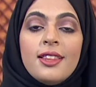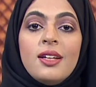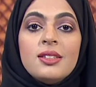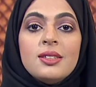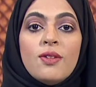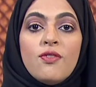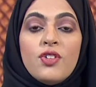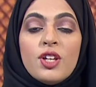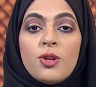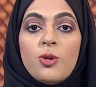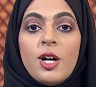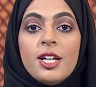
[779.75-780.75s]
ترسم في
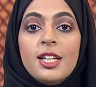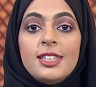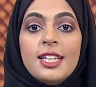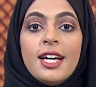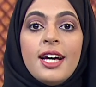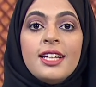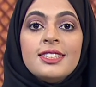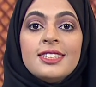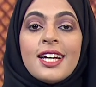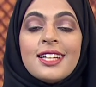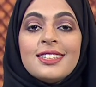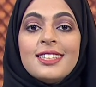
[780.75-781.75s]
روايتها
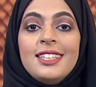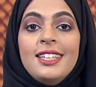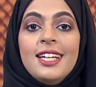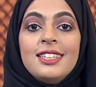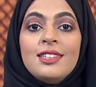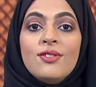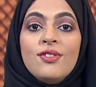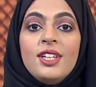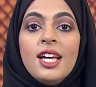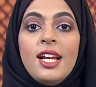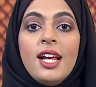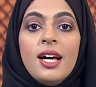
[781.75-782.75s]
شخصية
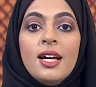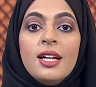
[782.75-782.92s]
فيلة